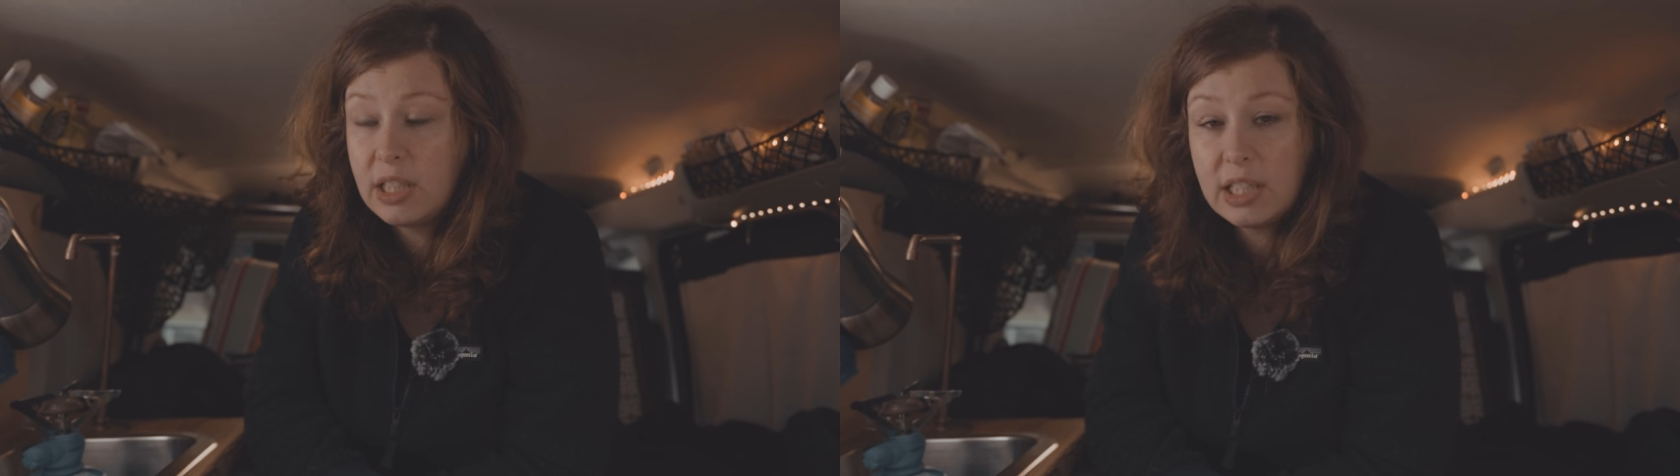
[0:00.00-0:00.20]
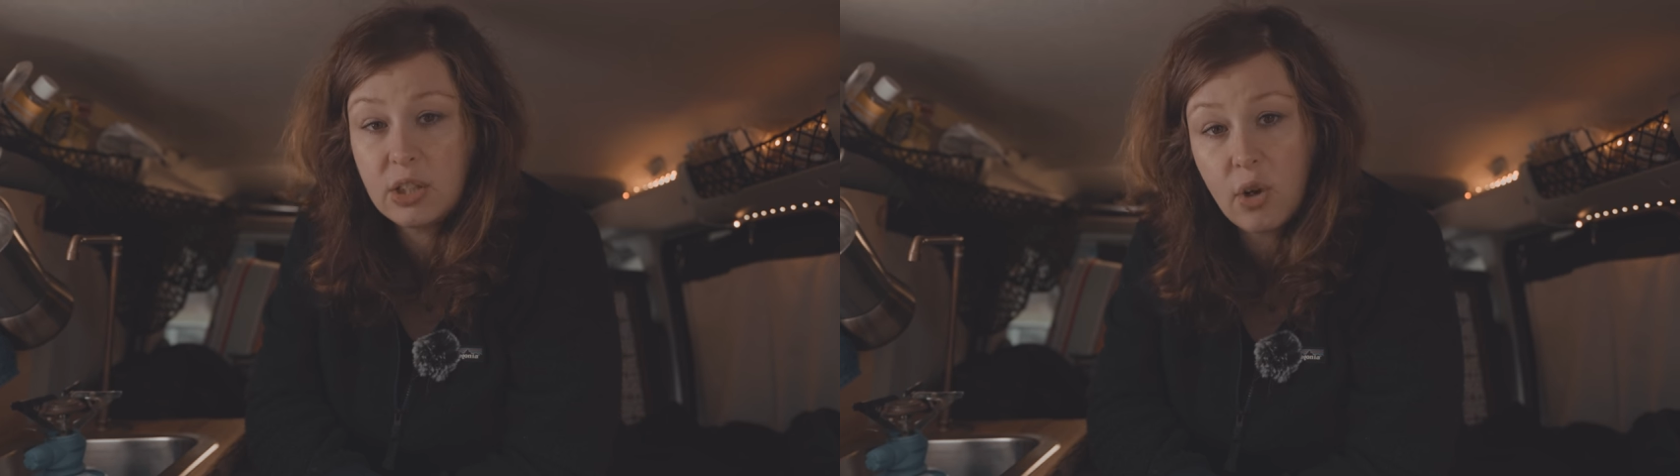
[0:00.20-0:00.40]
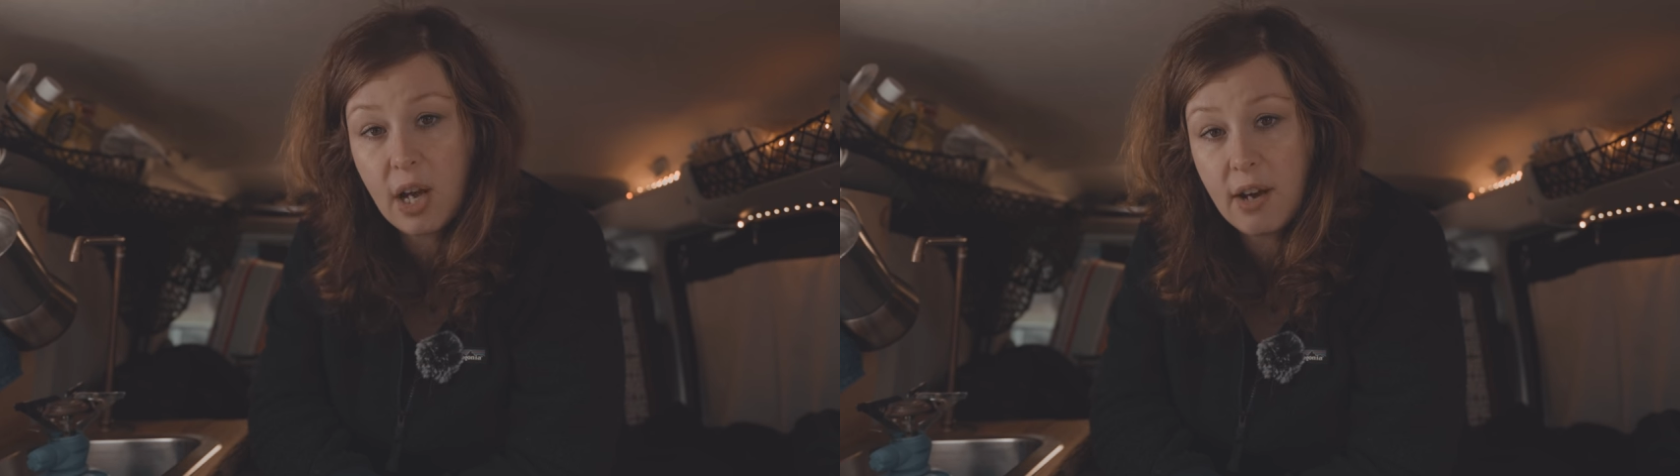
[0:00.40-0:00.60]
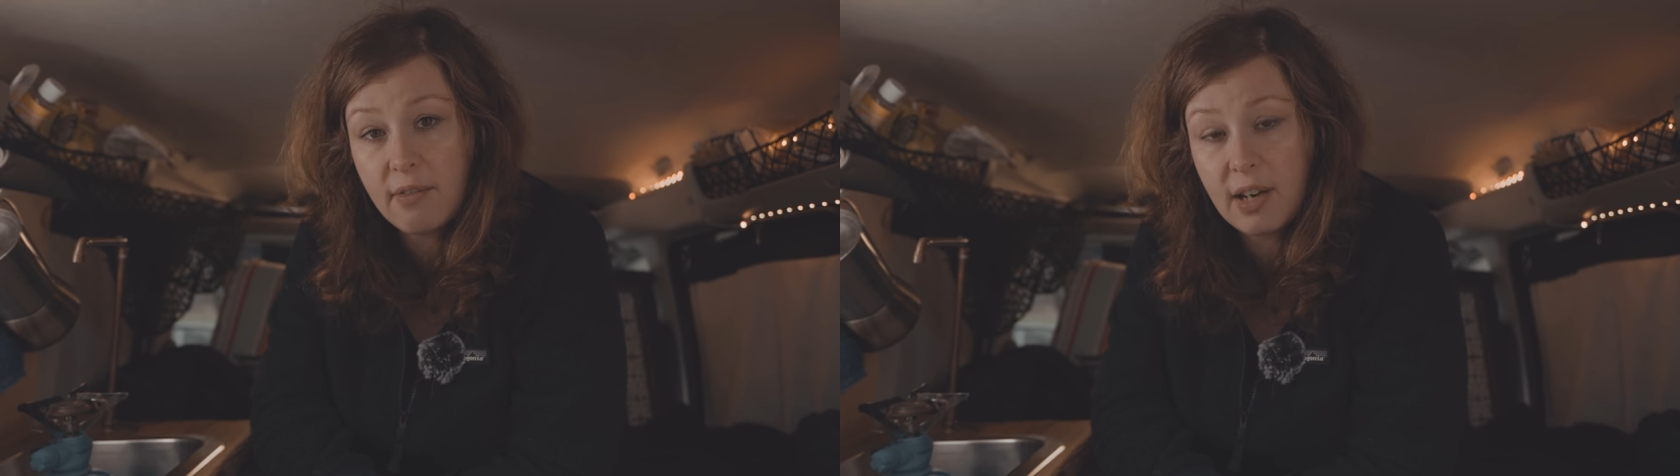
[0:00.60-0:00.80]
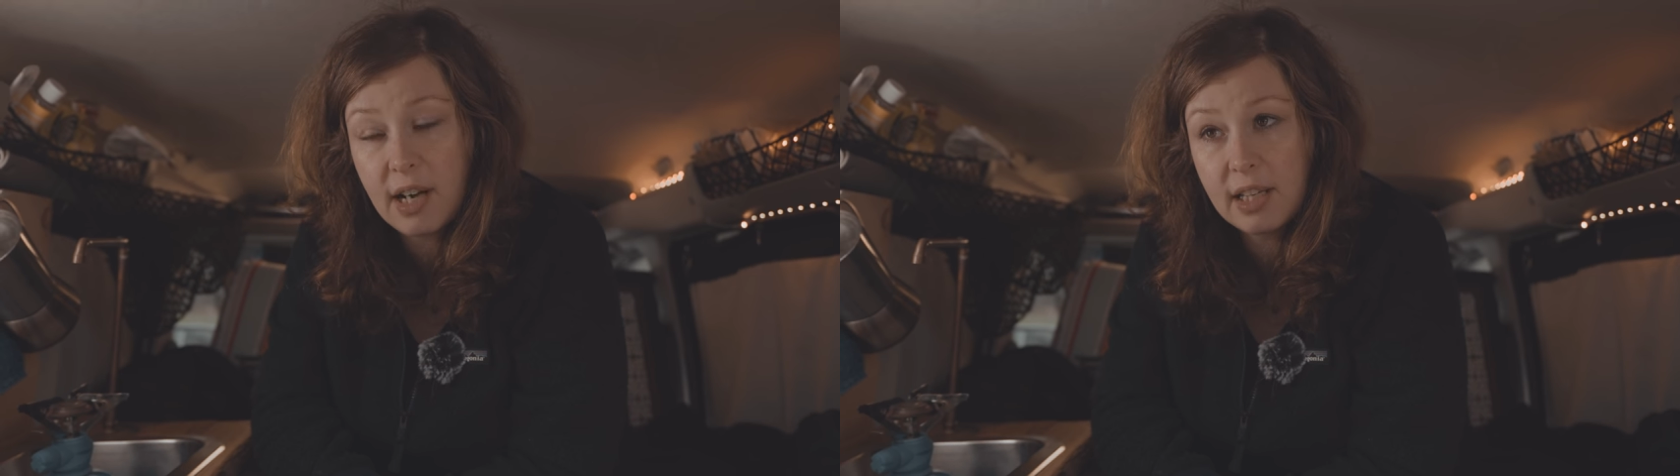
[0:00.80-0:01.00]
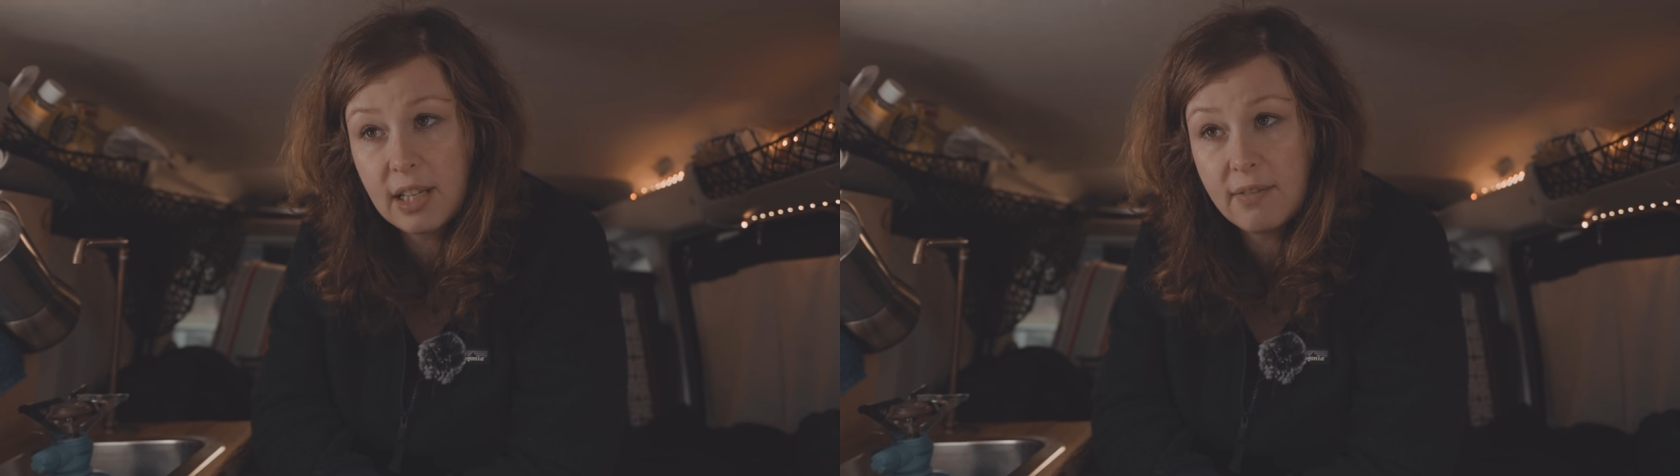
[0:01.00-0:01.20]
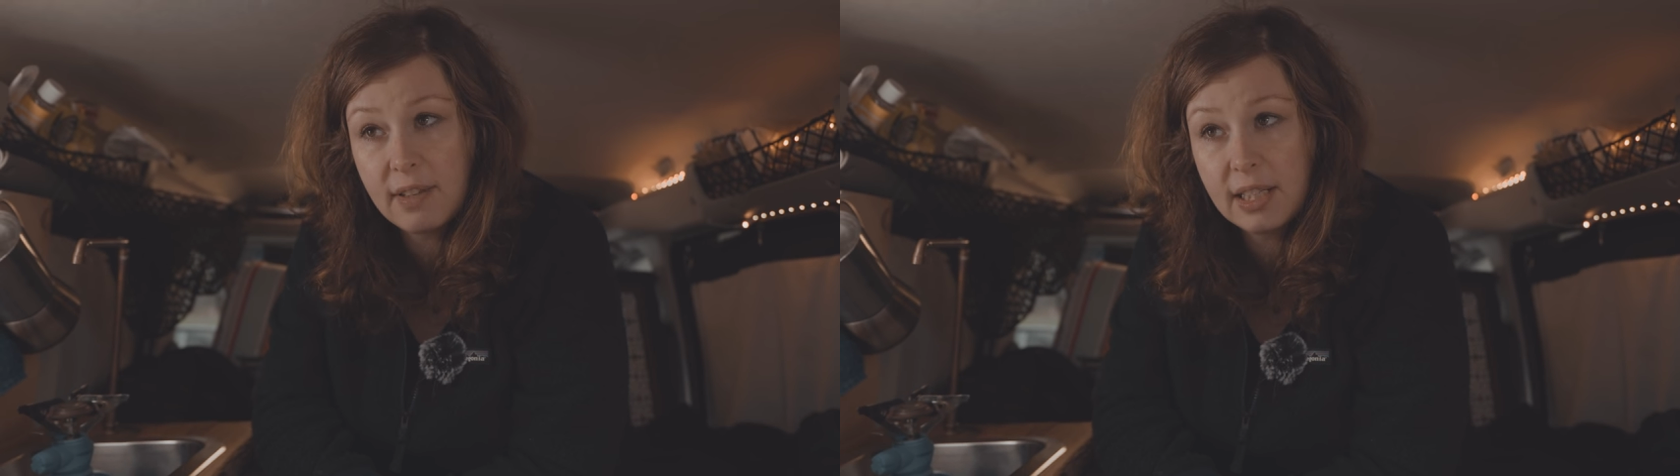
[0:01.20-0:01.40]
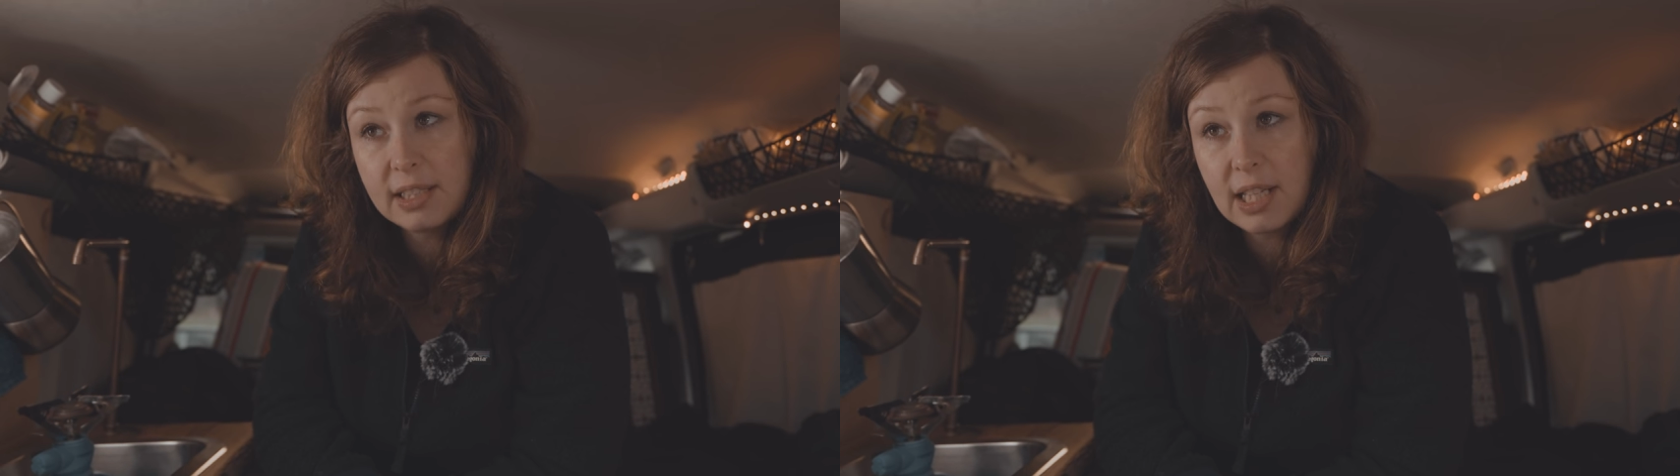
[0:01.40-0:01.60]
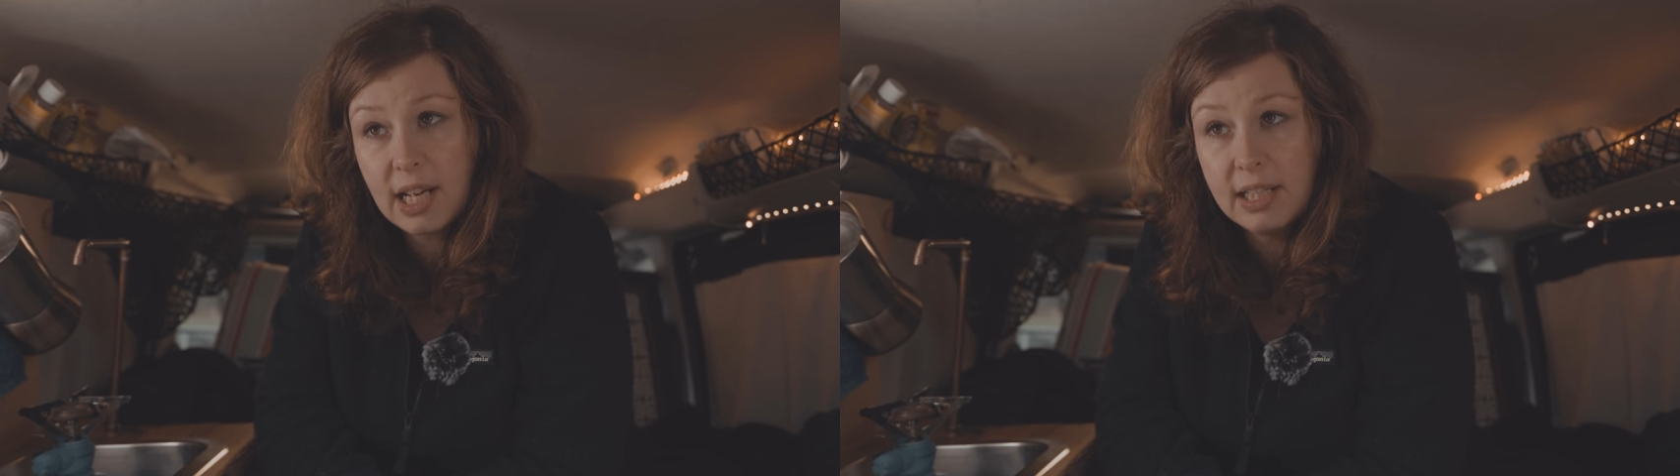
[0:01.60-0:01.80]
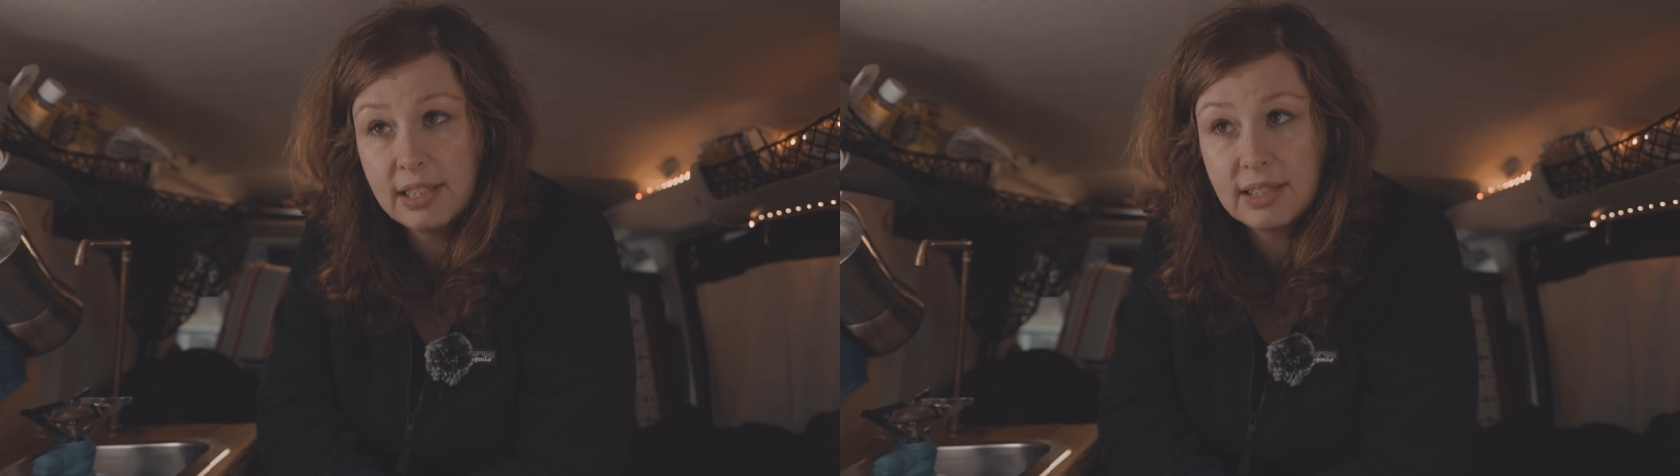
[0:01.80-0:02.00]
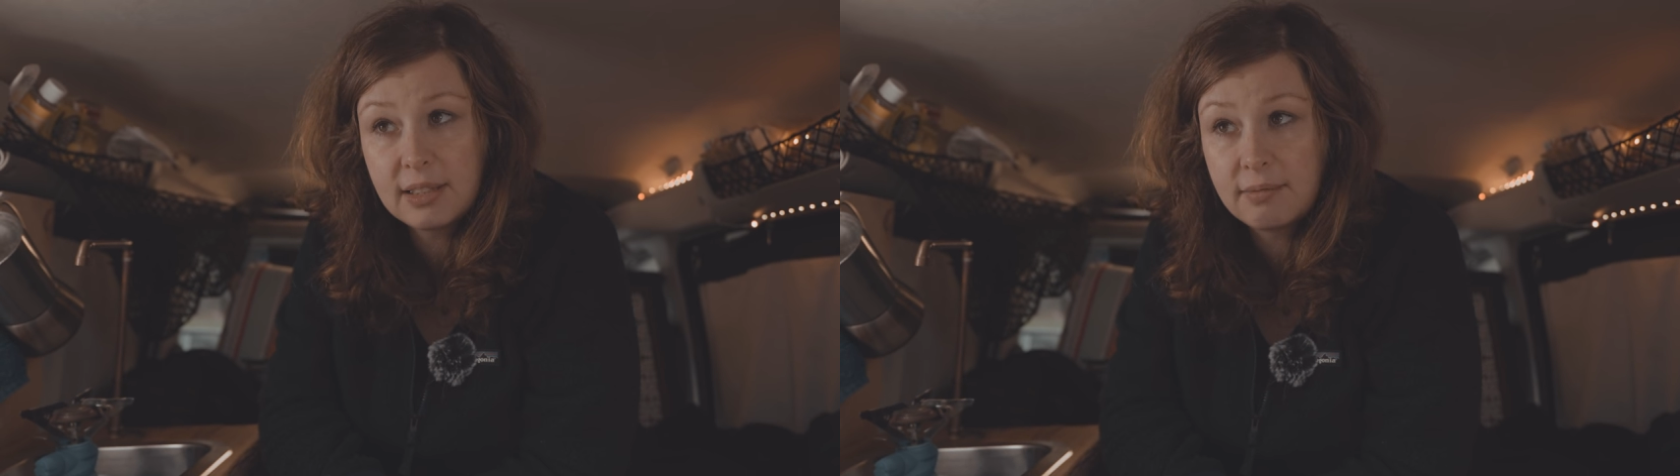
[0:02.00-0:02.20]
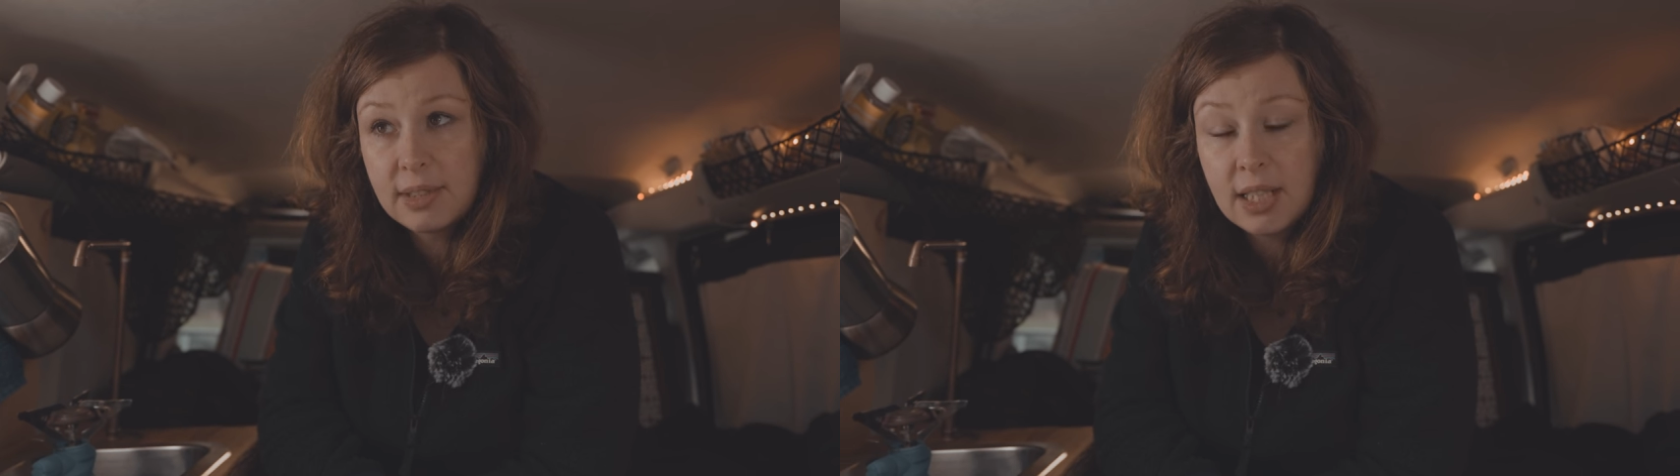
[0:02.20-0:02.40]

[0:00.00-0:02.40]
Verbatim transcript: die nicht teurer waren jeweils als